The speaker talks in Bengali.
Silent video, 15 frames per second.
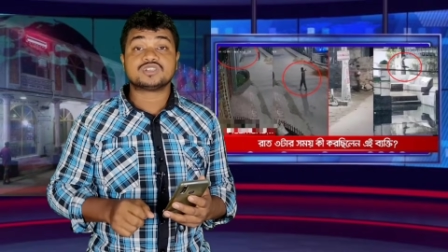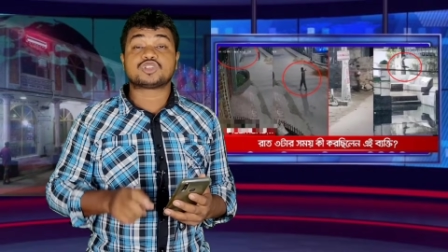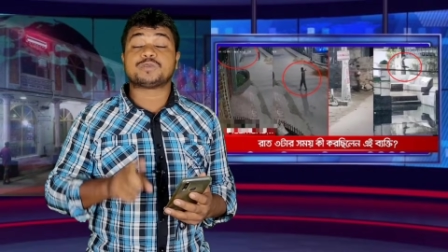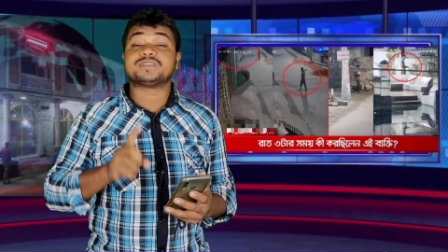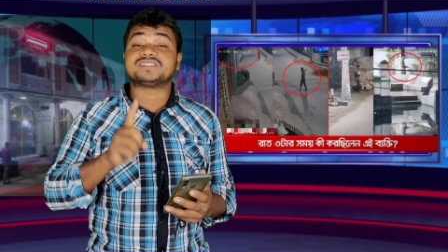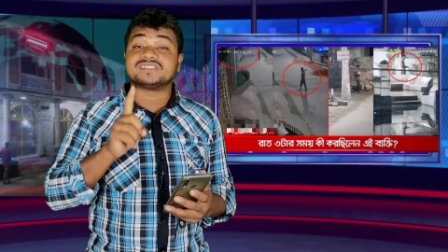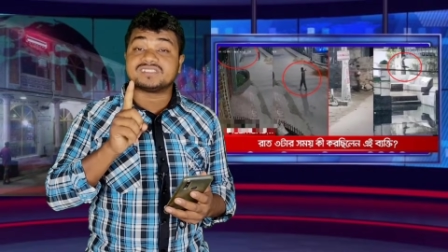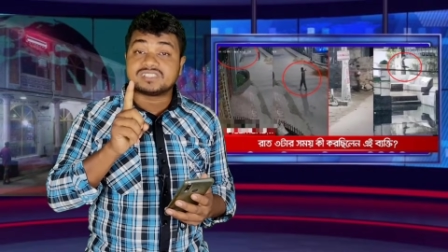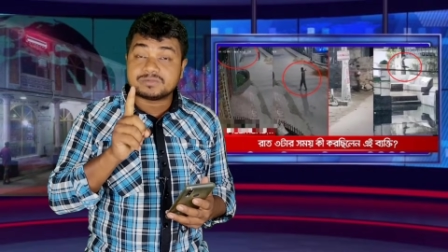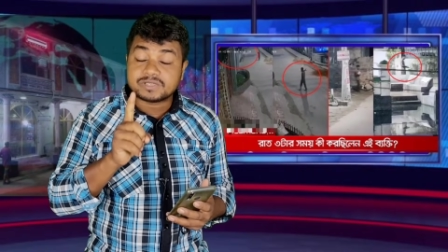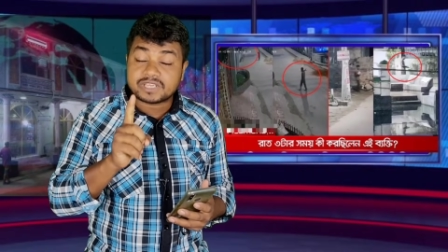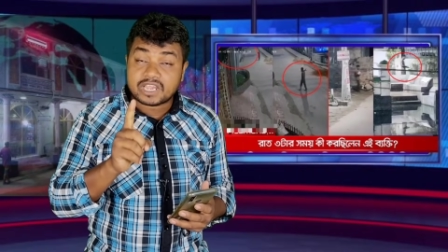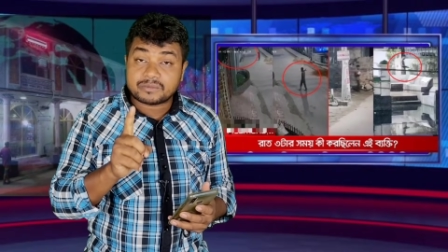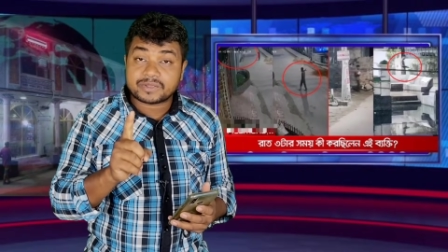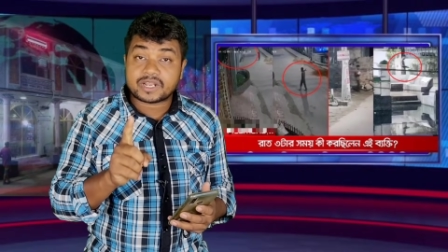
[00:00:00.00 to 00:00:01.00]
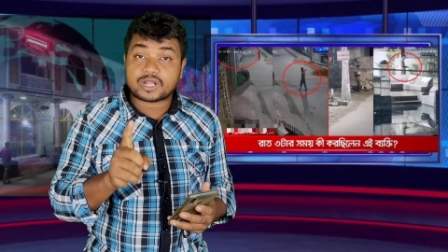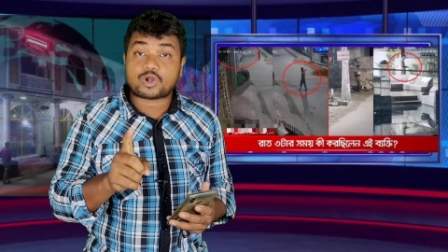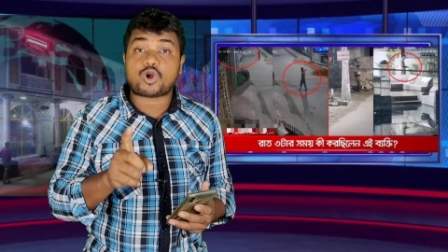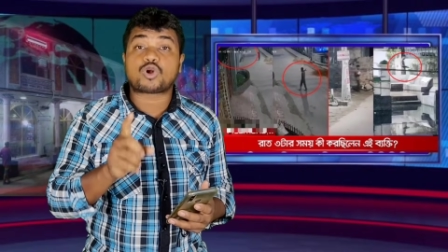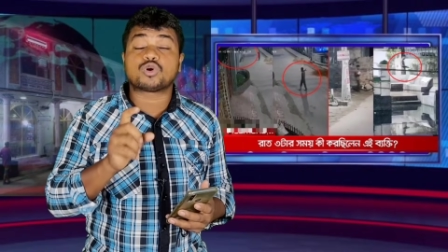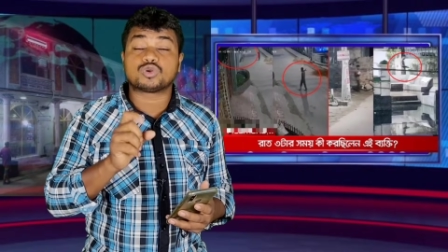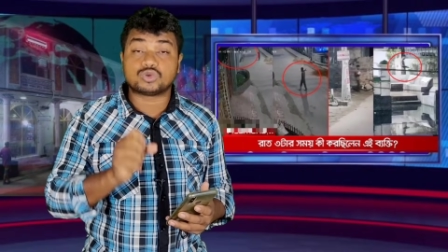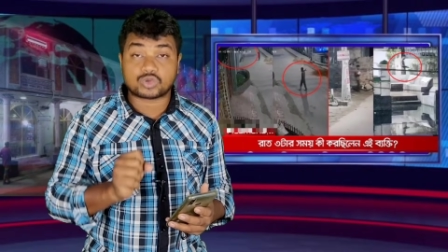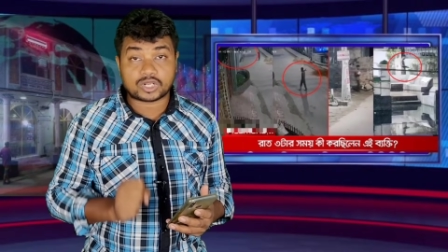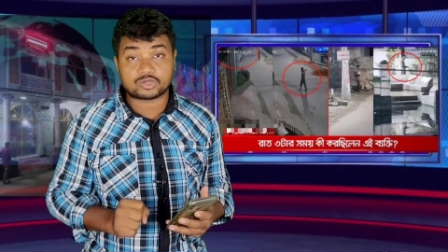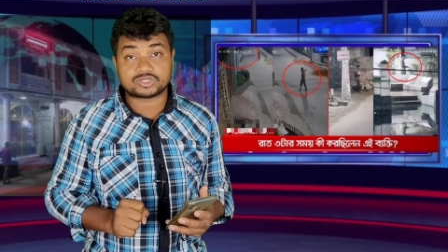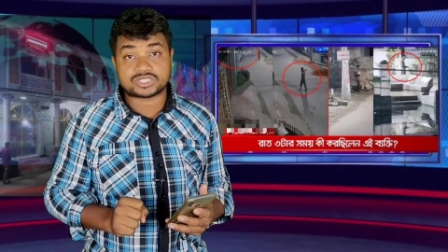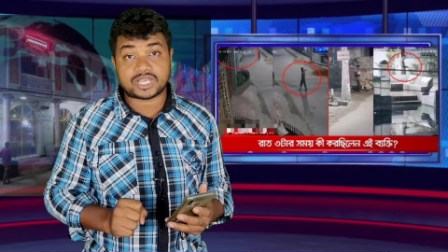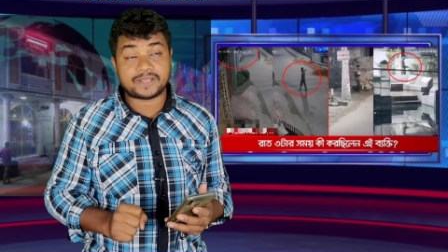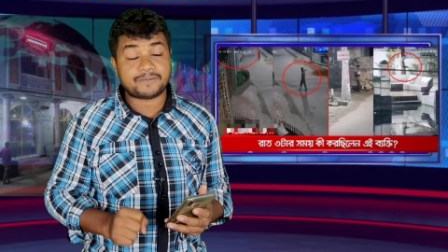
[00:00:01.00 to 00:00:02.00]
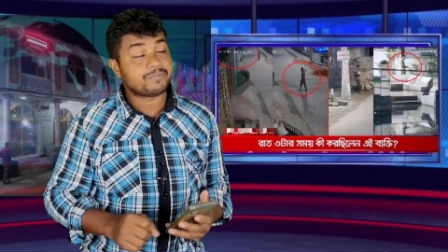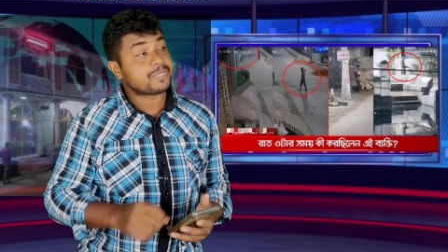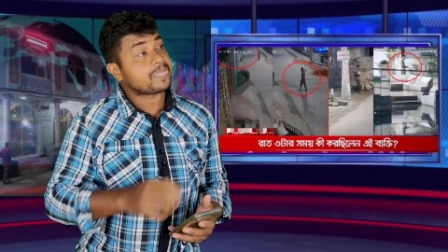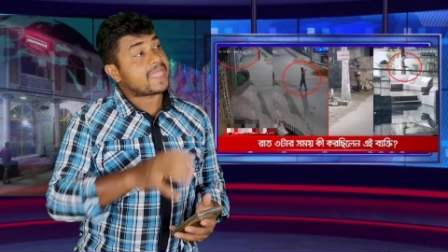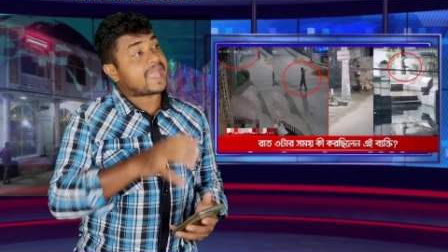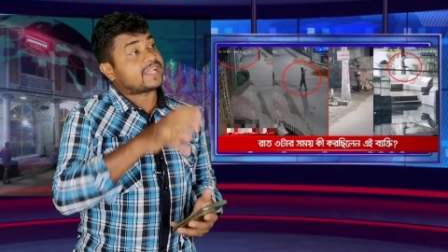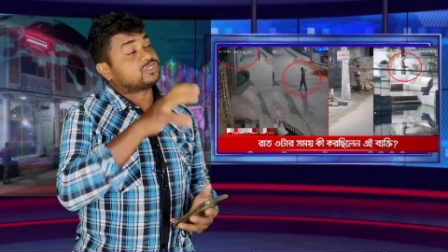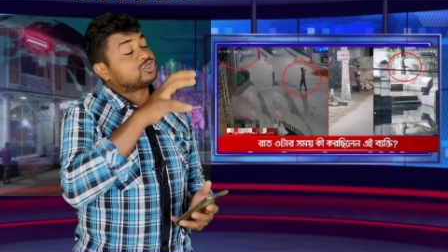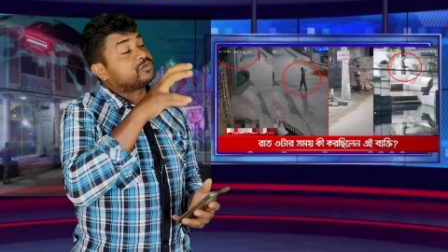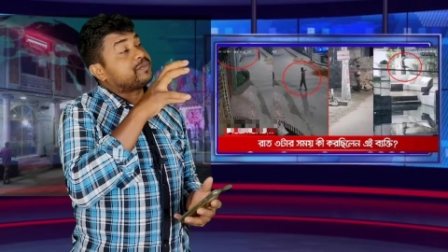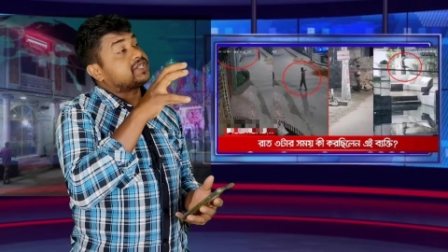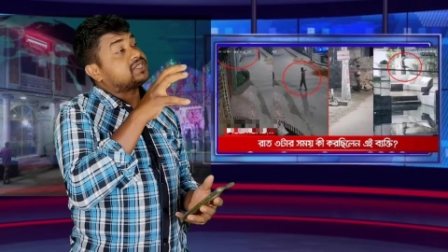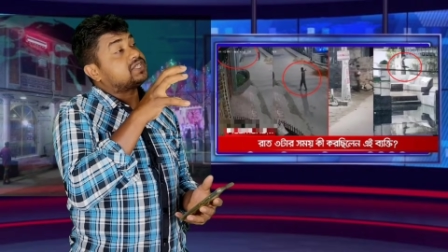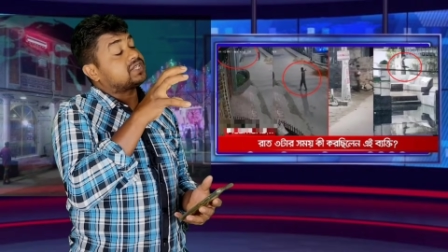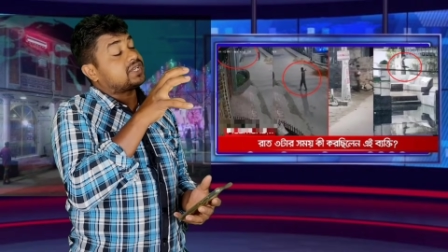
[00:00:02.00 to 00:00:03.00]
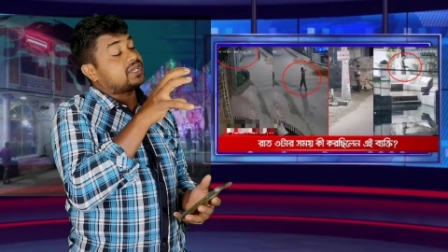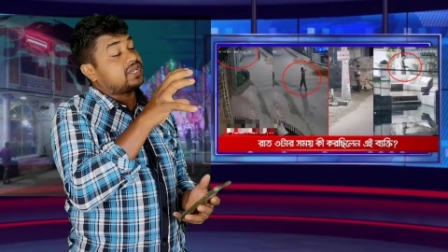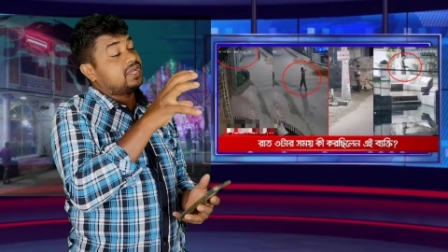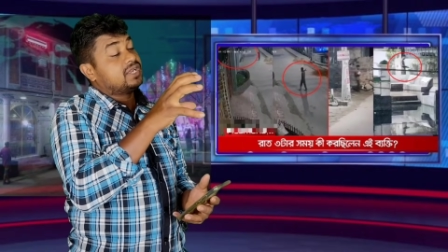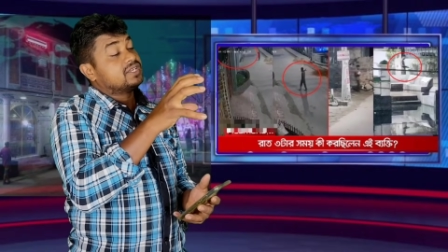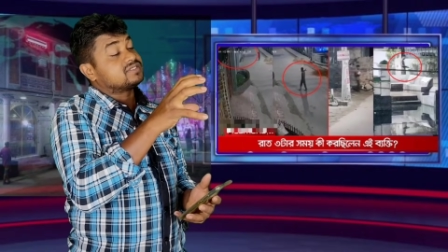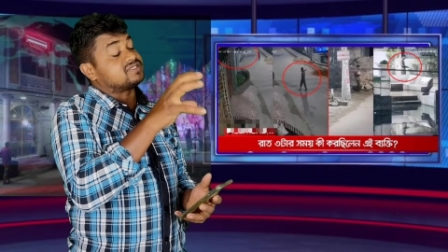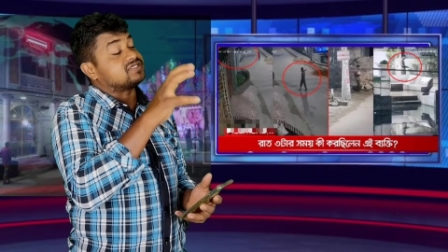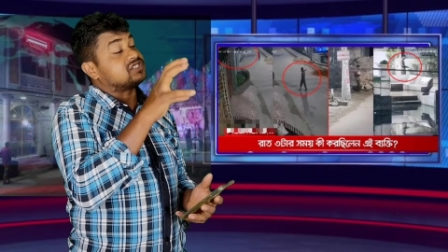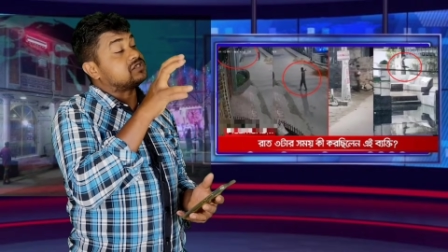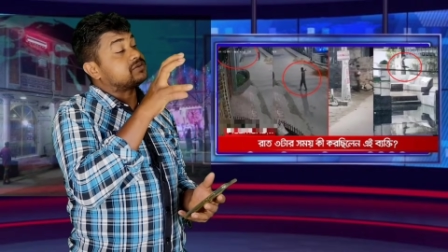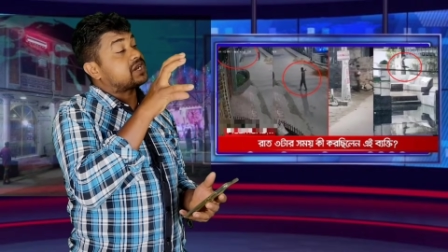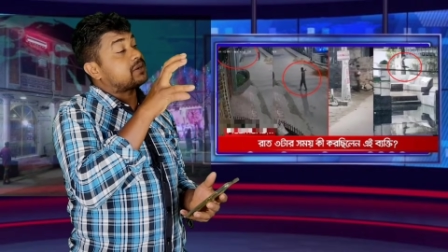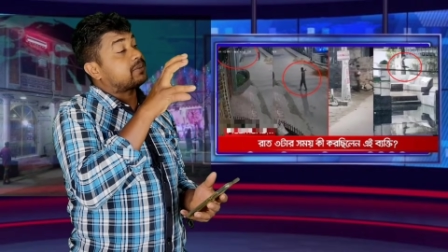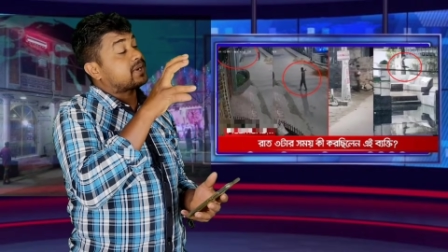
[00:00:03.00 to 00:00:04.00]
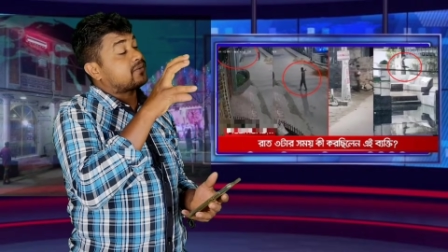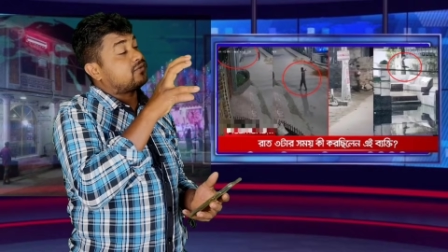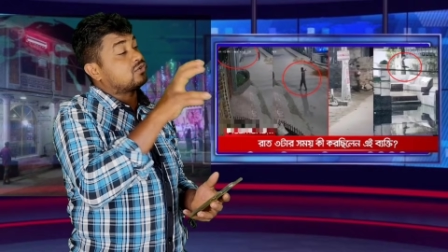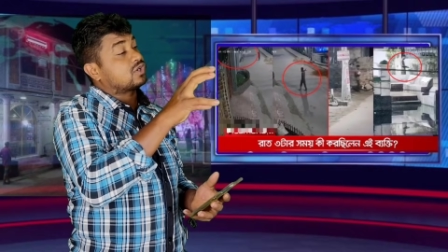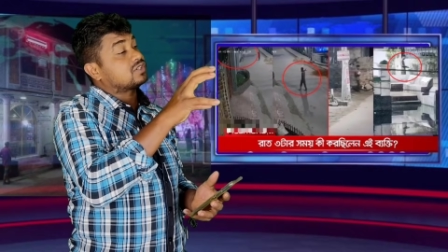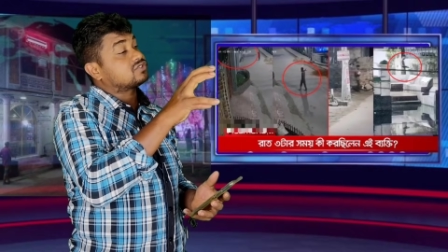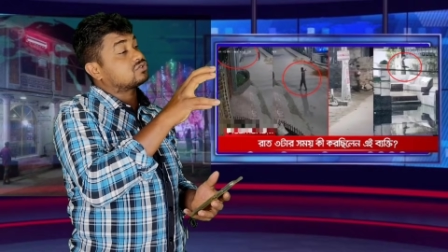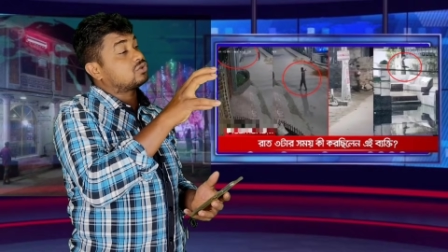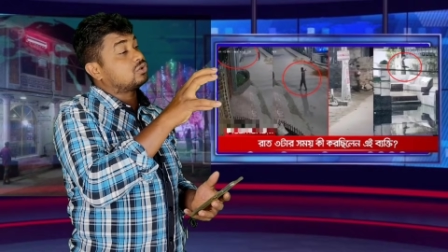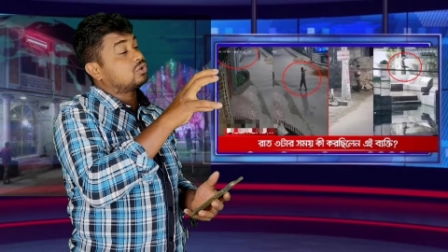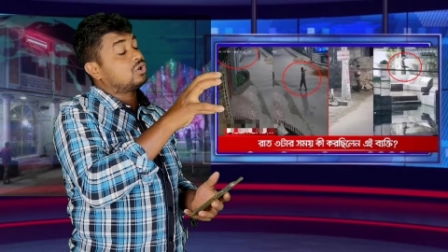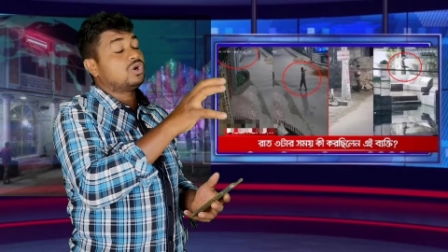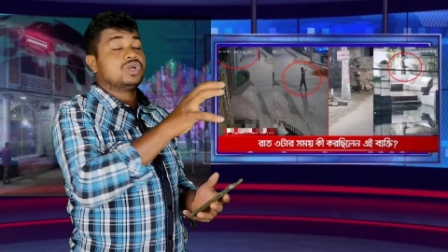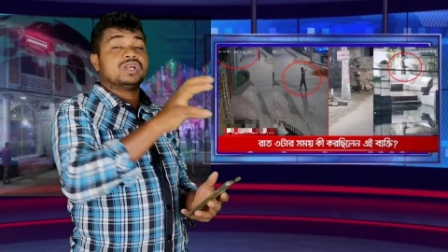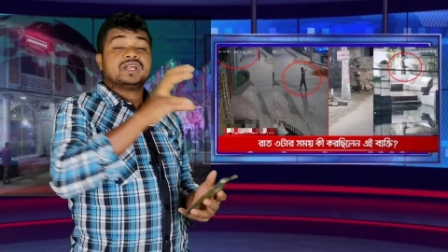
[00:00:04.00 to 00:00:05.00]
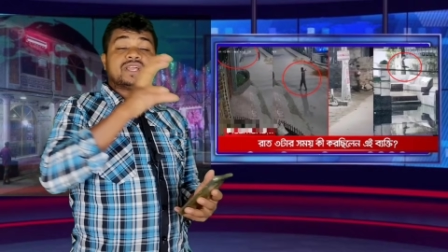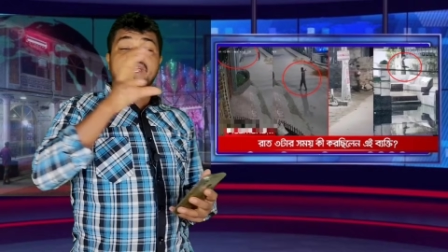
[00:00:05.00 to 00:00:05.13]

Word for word: তবে সিসিটিভি ক্যামেরা কখন ঘোরানো যায় একজন ব্যক্তিকে সিসিটিভি ক্যামেরা ফোকাস করলো